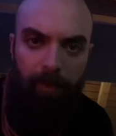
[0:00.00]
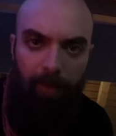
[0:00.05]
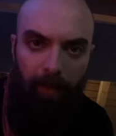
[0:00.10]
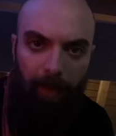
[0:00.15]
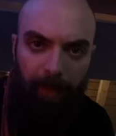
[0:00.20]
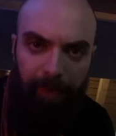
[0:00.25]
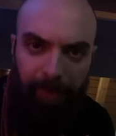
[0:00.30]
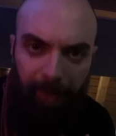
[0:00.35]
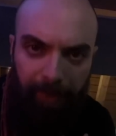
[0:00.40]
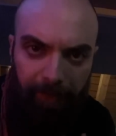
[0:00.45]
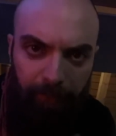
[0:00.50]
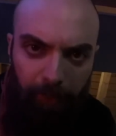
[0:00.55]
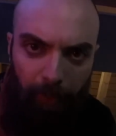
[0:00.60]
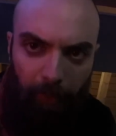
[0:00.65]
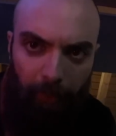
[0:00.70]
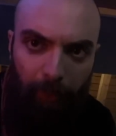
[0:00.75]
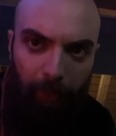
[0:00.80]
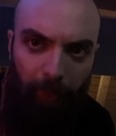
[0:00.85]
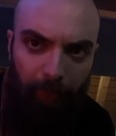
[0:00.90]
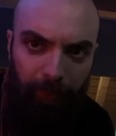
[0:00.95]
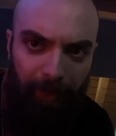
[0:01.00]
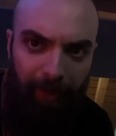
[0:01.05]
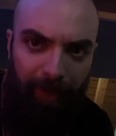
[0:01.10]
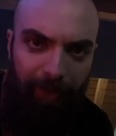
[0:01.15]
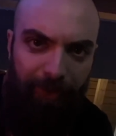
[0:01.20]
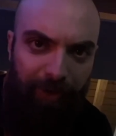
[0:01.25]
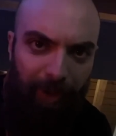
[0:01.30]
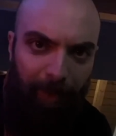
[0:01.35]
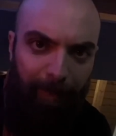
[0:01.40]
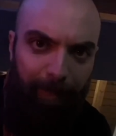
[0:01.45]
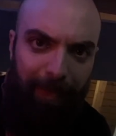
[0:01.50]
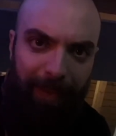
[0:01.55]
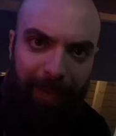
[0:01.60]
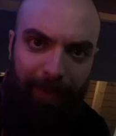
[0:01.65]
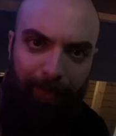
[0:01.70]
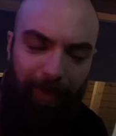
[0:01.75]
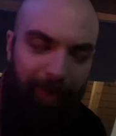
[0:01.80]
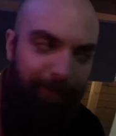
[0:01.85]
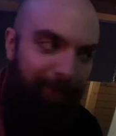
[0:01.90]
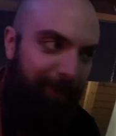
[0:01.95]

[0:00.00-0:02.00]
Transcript: È il ritorno delle sciarpine quelle